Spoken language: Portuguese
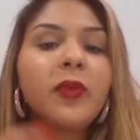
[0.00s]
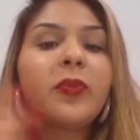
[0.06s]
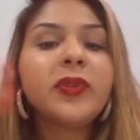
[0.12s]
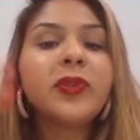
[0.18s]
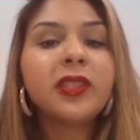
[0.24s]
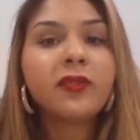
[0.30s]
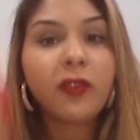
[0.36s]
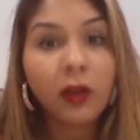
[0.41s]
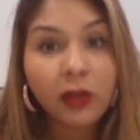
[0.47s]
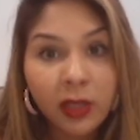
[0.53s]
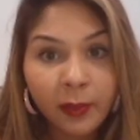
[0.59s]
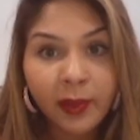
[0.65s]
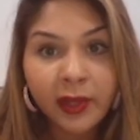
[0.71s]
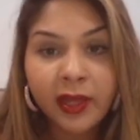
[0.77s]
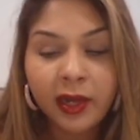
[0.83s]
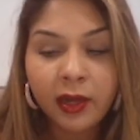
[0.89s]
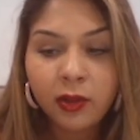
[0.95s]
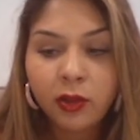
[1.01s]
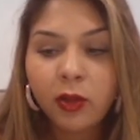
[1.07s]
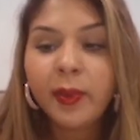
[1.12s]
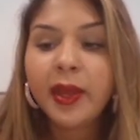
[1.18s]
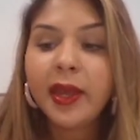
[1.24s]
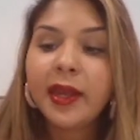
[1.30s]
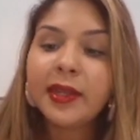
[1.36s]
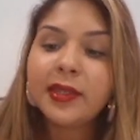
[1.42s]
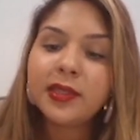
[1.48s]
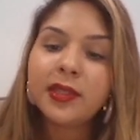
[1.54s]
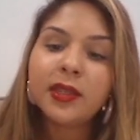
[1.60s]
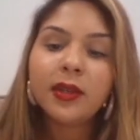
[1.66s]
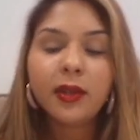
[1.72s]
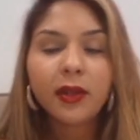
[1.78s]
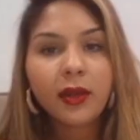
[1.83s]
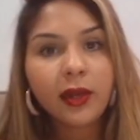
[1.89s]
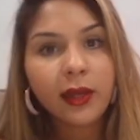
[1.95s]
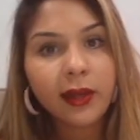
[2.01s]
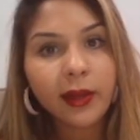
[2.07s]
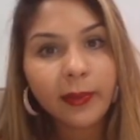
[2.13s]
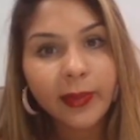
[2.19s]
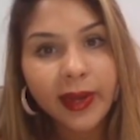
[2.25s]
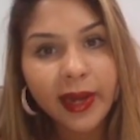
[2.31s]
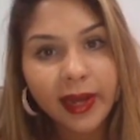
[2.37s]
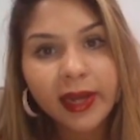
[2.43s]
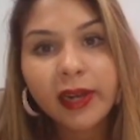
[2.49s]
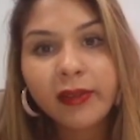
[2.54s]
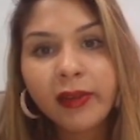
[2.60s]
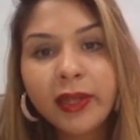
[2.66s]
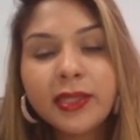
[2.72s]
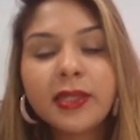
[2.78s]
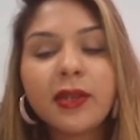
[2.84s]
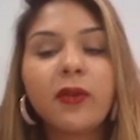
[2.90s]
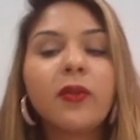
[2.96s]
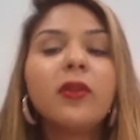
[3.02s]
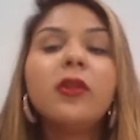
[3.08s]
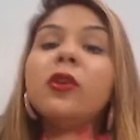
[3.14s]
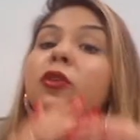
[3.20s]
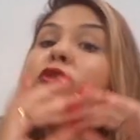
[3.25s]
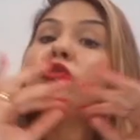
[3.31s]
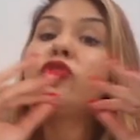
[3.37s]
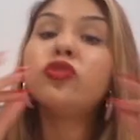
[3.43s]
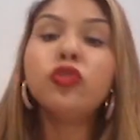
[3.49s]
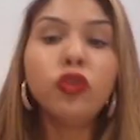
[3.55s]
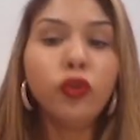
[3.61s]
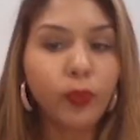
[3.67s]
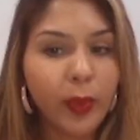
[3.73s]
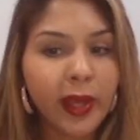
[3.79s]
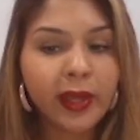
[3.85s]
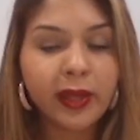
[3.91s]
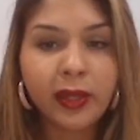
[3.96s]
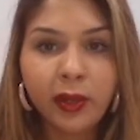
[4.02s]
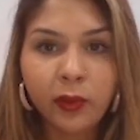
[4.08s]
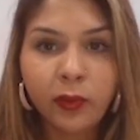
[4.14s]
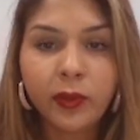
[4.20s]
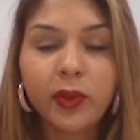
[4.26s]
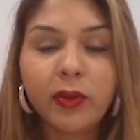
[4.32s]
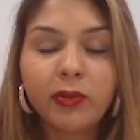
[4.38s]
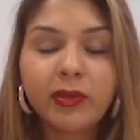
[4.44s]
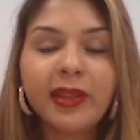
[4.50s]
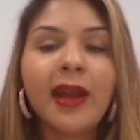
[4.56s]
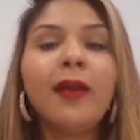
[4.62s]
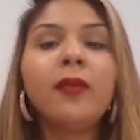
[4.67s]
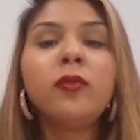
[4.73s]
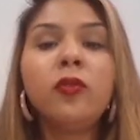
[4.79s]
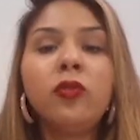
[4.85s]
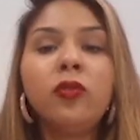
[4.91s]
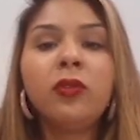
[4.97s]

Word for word: você volta para a tela do OBS, clica em parar a gravação. Super tranquilo, tá? Tudo que